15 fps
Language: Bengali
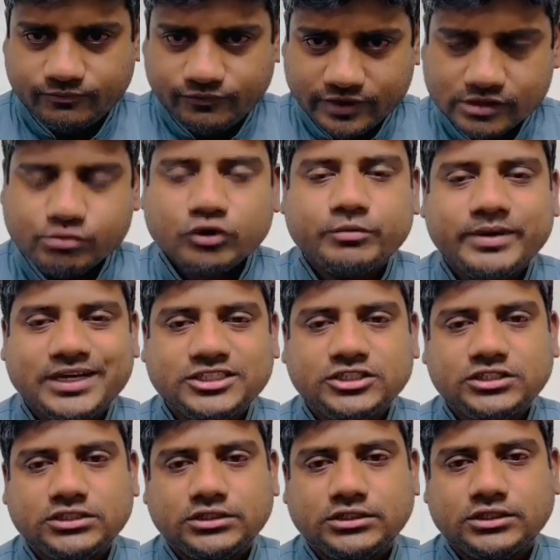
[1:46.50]
ফেসবুক পেজ
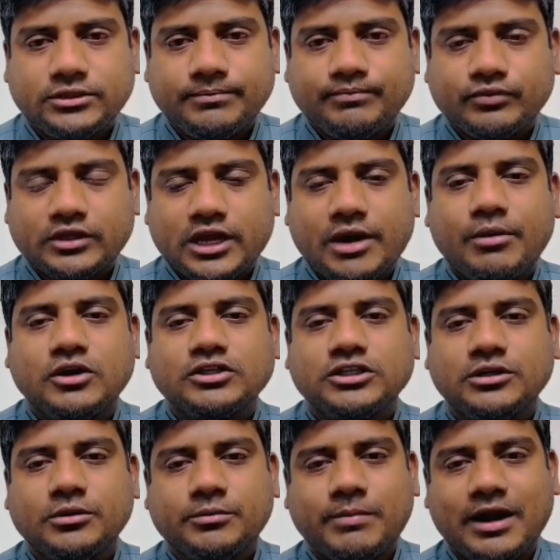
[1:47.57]
এবং
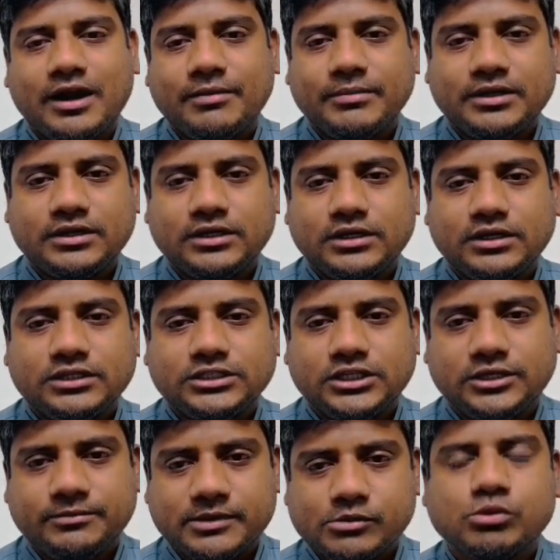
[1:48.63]
সিঙ্গাপুর পার্লামেন্টের যে
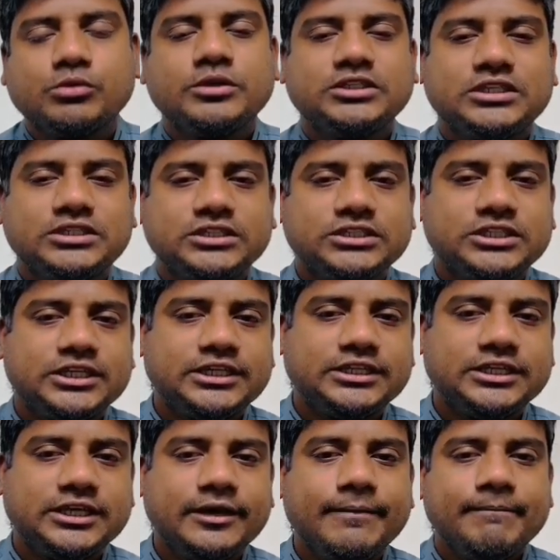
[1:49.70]
ফেসবুক পেজ আছে সেখান
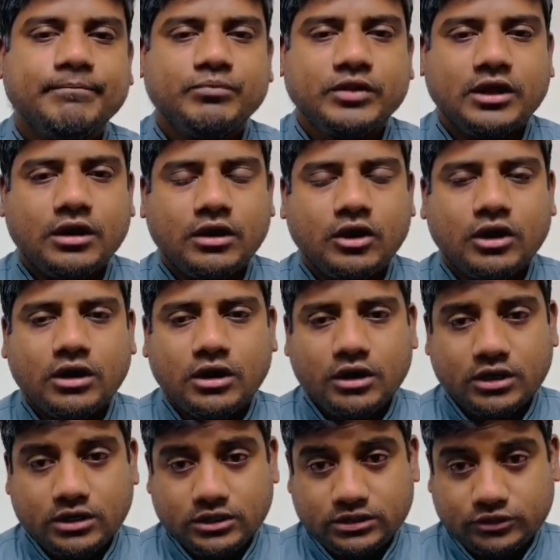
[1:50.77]
থেকে
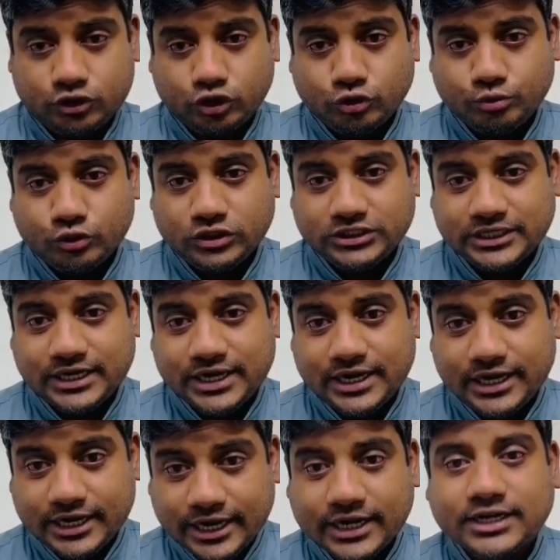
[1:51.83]
তদুপরি যারা
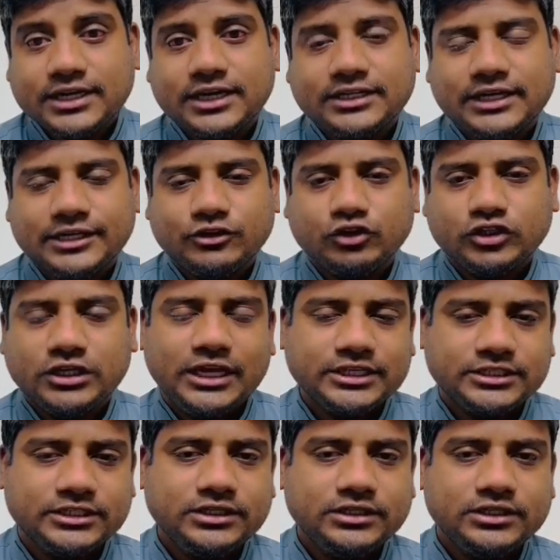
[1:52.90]
এখানকার দায়িত্বশীল
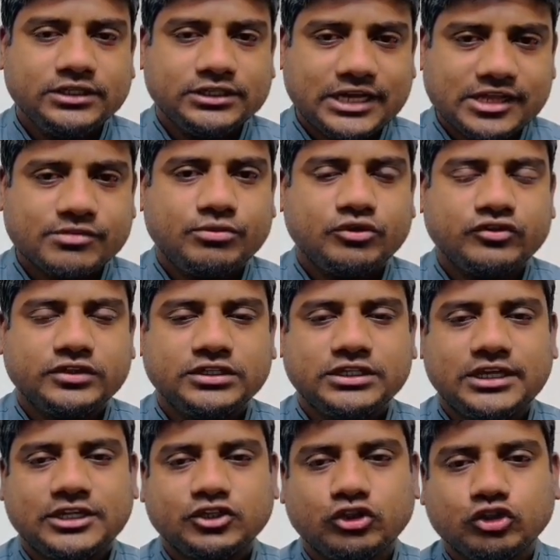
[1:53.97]
আছেন টাস্কফোর্সে
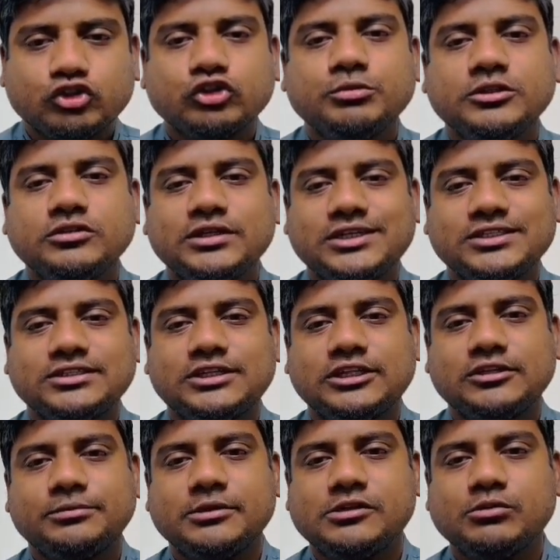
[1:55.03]
যারা সদস্যবৃন্দ আছেন তাদের
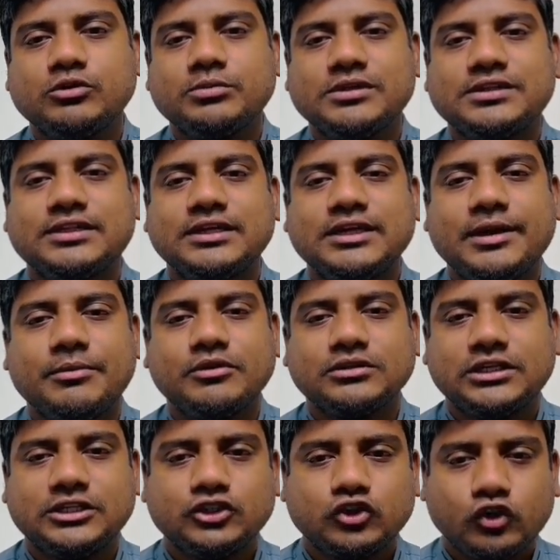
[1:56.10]
ফেসবুক পেজ থেকে এবং
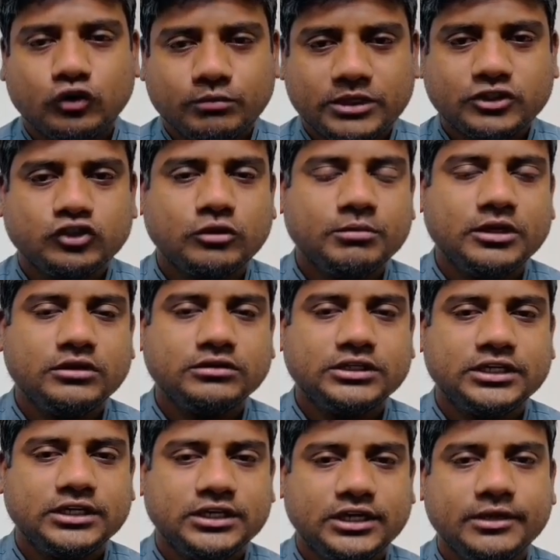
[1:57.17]
তাদের সংবাদ সম্মেলন
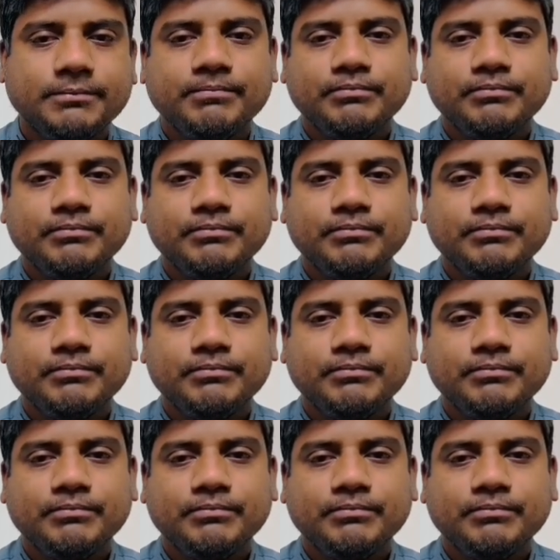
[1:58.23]
থেকে